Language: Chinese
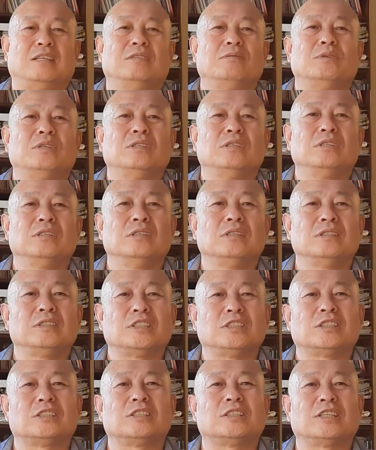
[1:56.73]
因为你
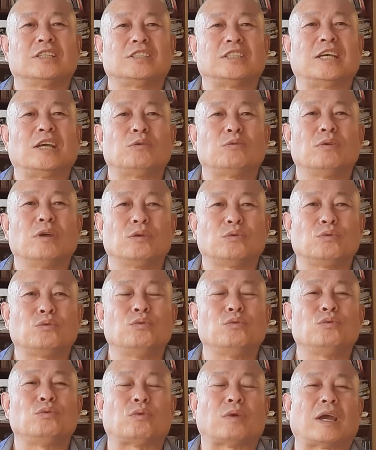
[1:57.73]
其实呢，解决
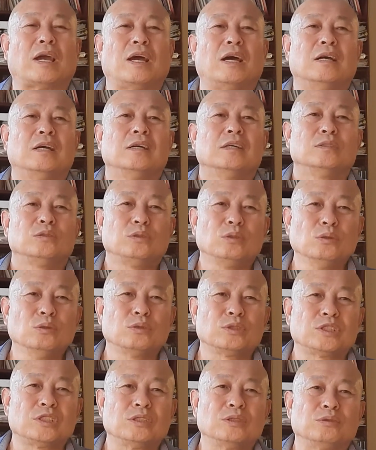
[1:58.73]
虚悬
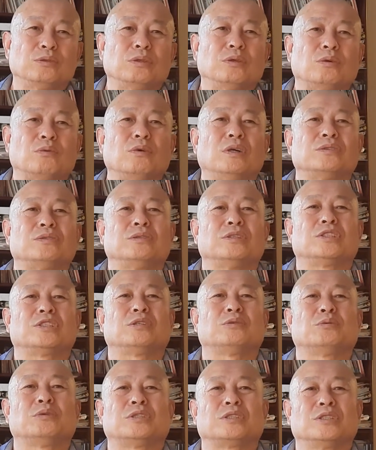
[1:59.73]
就是去获取食物，